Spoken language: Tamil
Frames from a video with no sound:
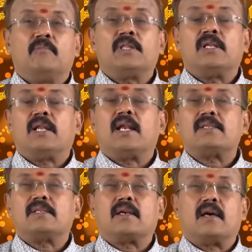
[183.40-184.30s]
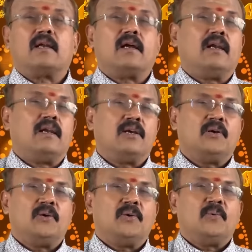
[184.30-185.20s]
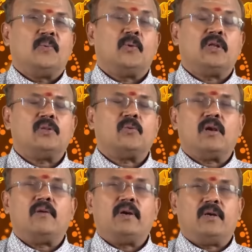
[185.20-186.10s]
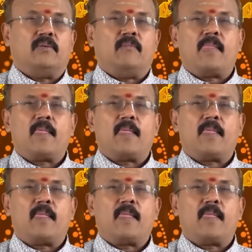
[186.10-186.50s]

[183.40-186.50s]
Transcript: மிதுன ராசிக்காரர்கள் உணர்ந்து கொள்ள வேண்டும்